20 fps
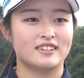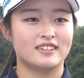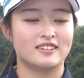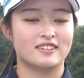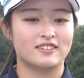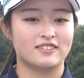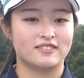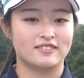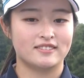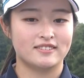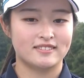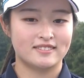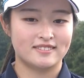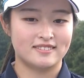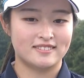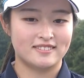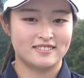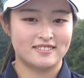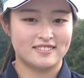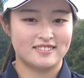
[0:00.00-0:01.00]
あの
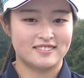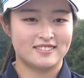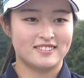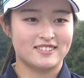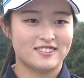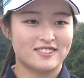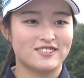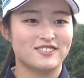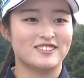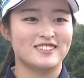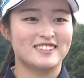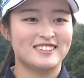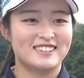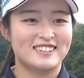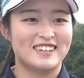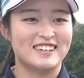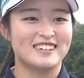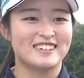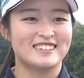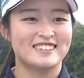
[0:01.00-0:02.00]
そうです
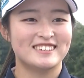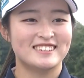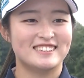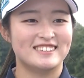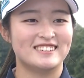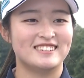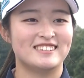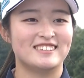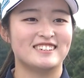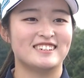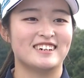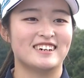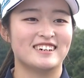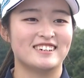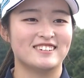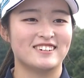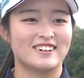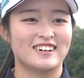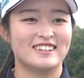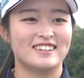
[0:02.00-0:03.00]
ね自信が
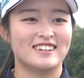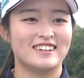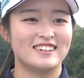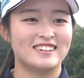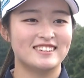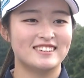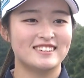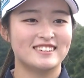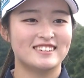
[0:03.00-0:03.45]
良かったです。